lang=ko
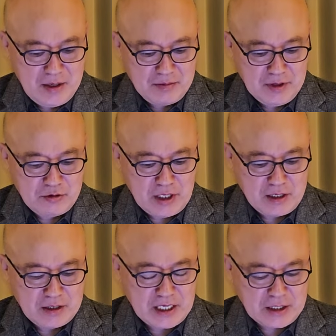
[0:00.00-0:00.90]

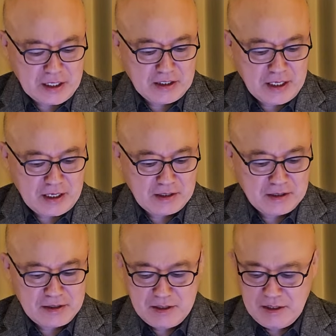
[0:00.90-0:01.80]
민주당을 개딸당,
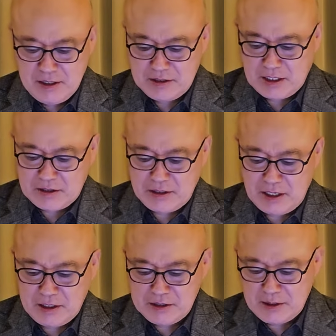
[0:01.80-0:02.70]
이
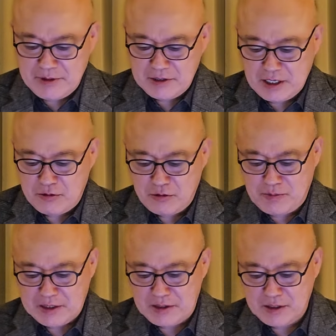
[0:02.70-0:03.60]
자신의 이재명 당으로
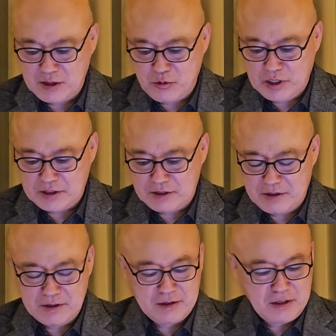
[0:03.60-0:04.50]
만들기
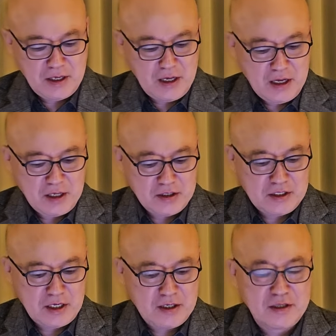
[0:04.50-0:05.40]
위해서는
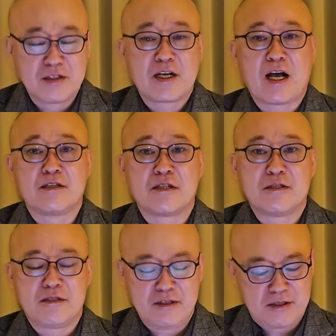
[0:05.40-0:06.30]
이제 이런
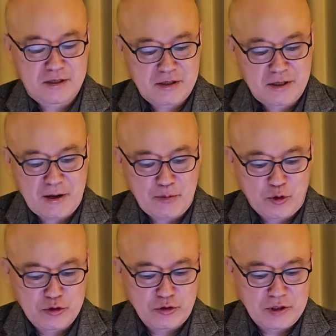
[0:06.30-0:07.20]
강성 지지층들의
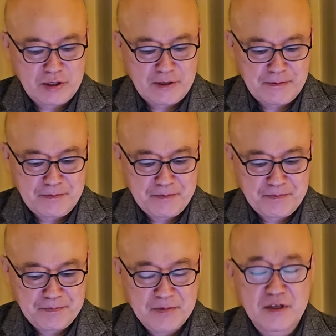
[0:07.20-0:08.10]
목소리를
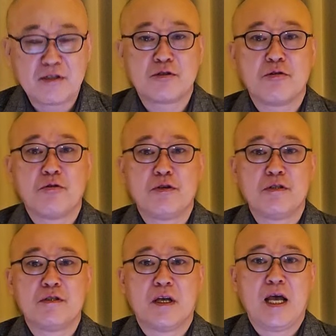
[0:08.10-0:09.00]

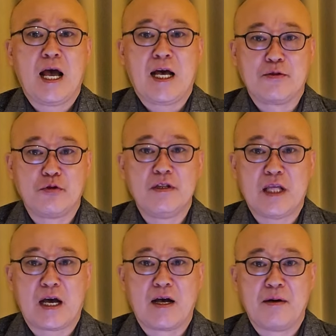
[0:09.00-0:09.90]
겉으로는 안
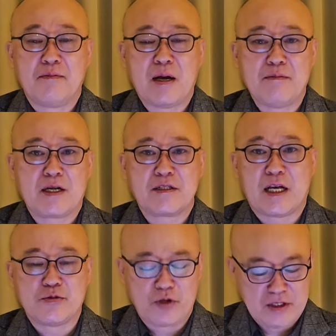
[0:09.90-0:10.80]
된다, 막말은
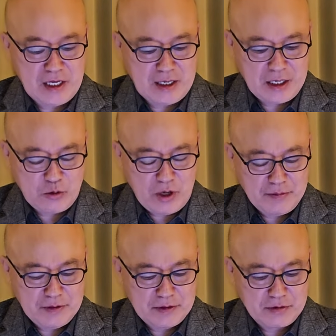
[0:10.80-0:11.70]
안 된다라고
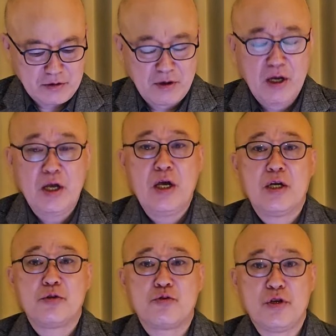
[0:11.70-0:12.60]
하면서도
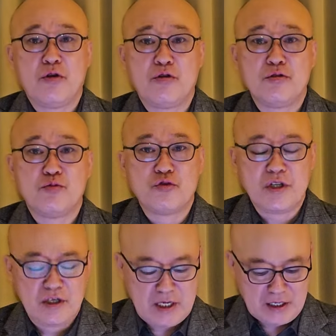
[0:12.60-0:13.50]
뒤로는
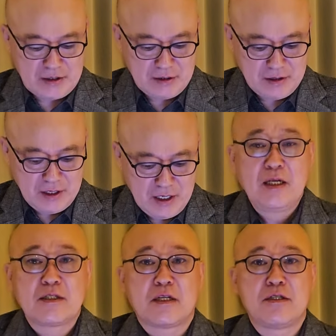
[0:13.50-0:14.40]
묵인을 하는
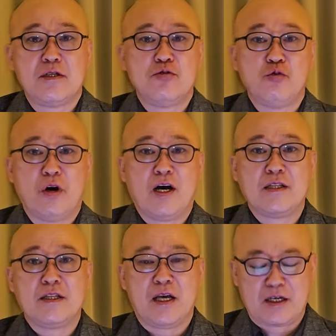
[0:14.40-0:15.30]
자신은
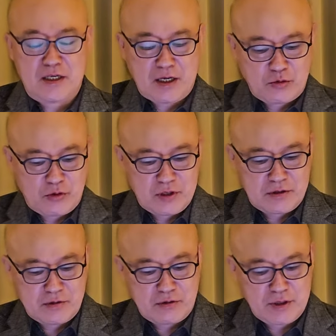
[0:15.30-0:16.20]
우아한 이야기를 하고
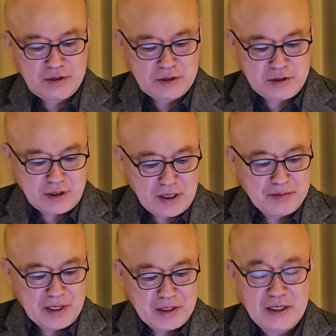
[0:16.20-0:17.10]
겉으로는
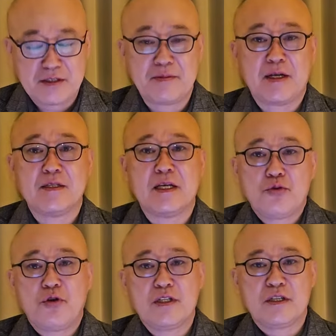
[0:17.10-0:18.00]
선한 말을 하지만
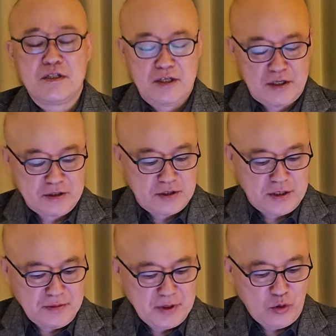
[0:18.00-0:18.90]
뒤에서는 이런
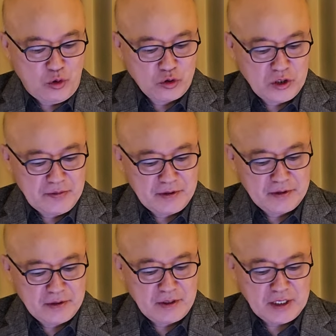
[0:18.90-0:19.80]
친명
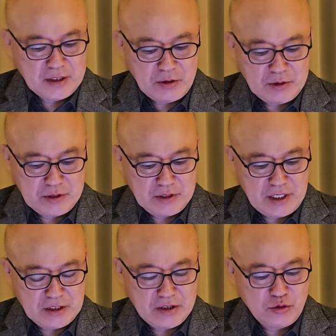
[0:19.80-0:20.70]
홍위병들을 내세워서
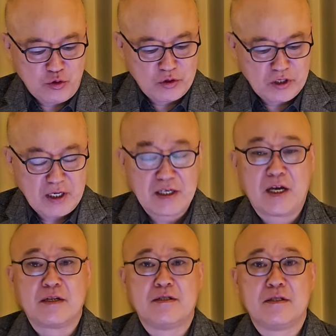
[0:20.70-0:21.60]
대신 공격하게
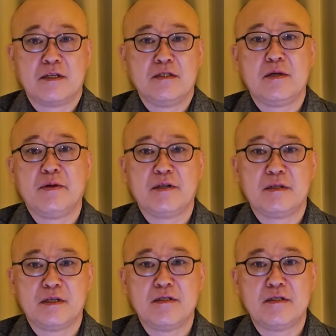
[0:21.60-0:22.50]
하는 이재명은 이런